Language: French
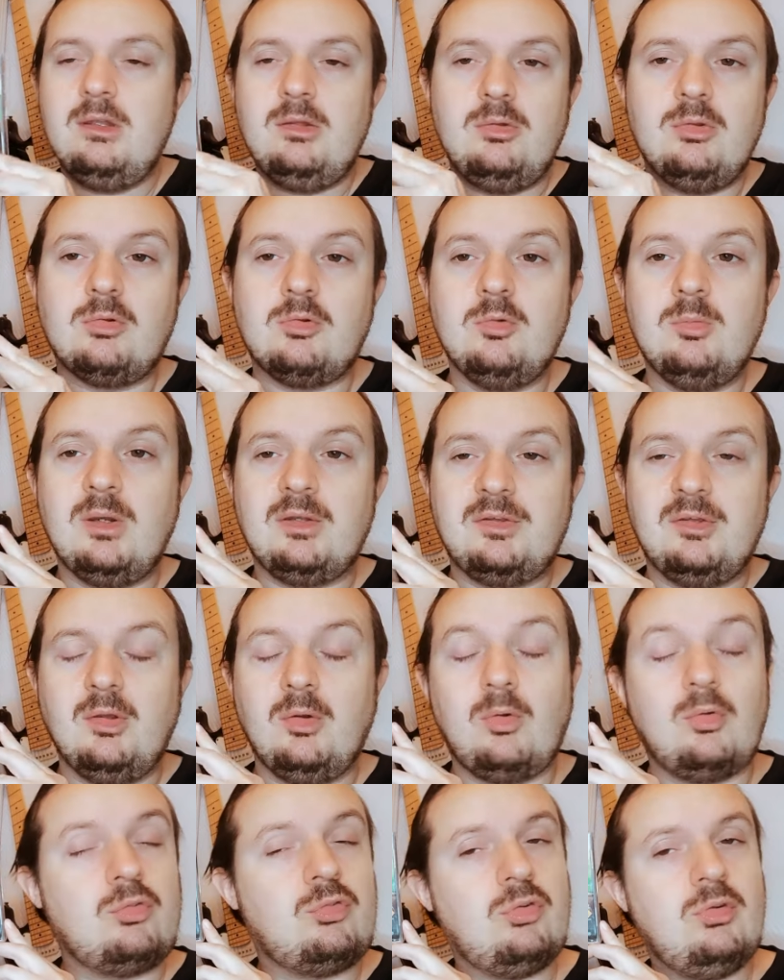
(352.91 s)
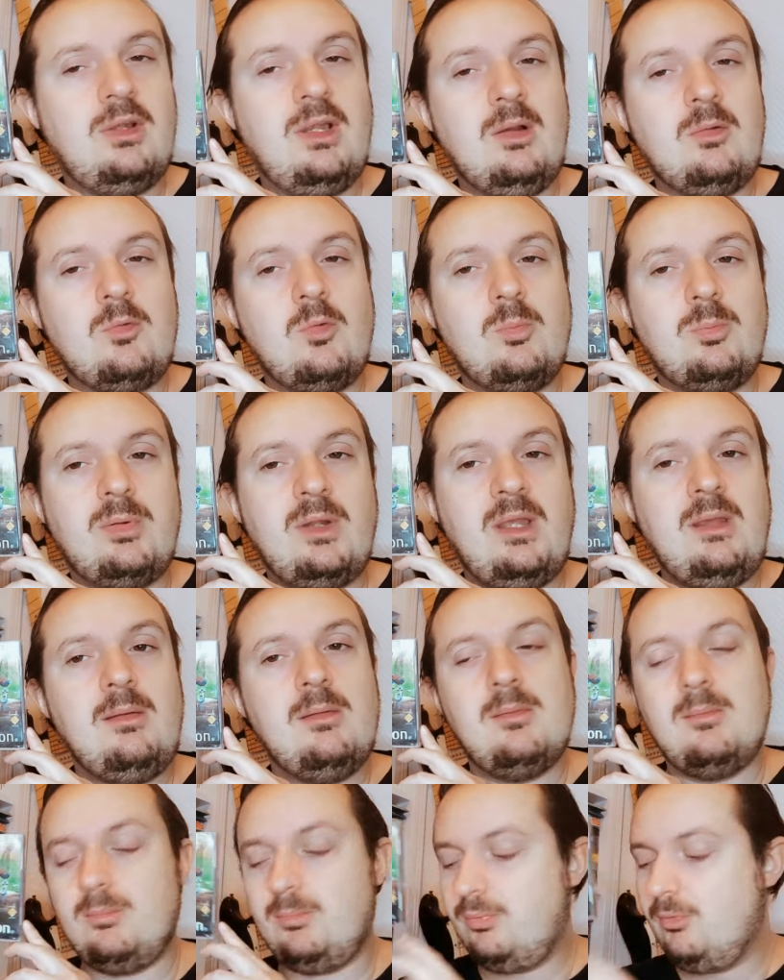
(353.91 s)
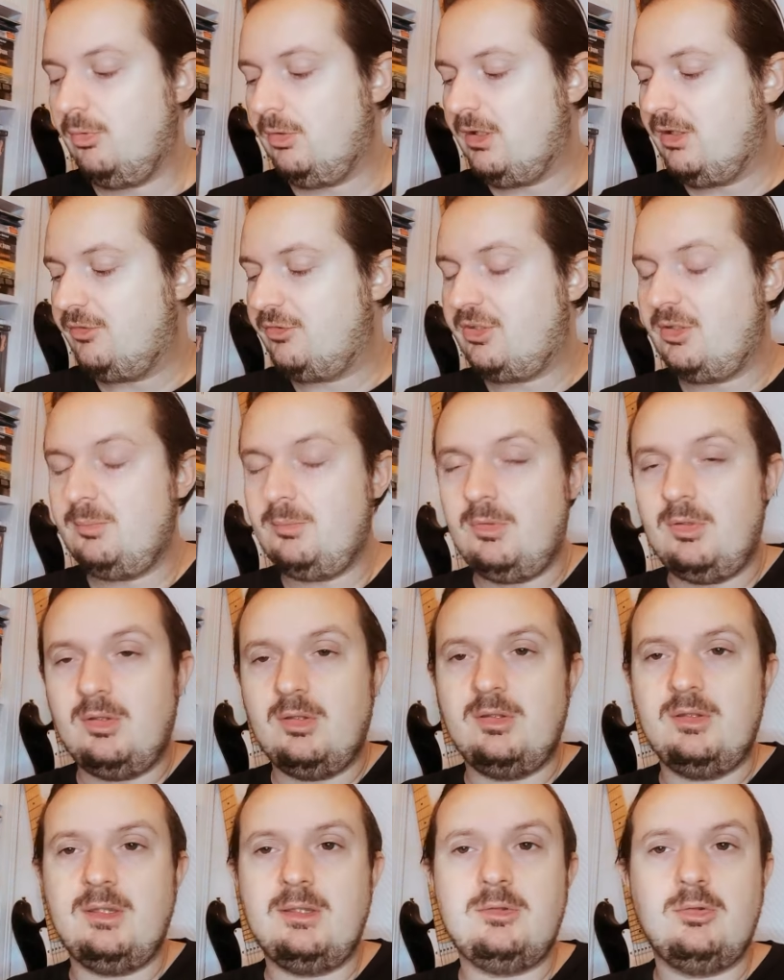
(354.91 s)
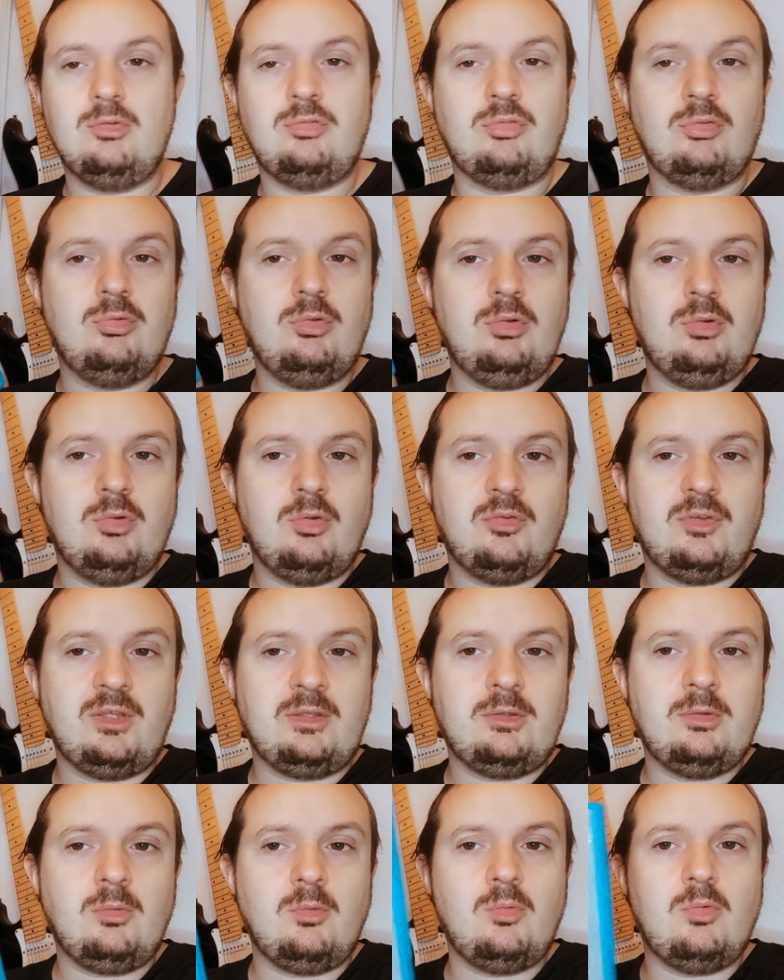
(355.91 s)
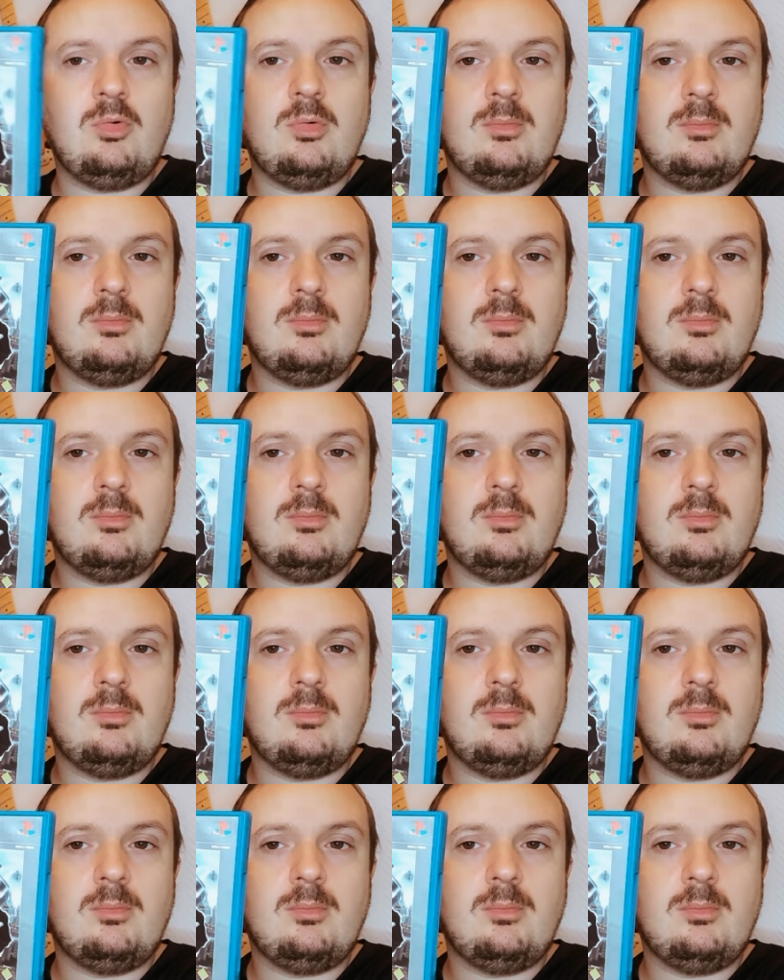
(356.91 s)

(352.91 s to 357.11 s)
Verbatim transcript: Du coup maintenant je l'ai en complet pour la somme des deux jeux de 5 euros.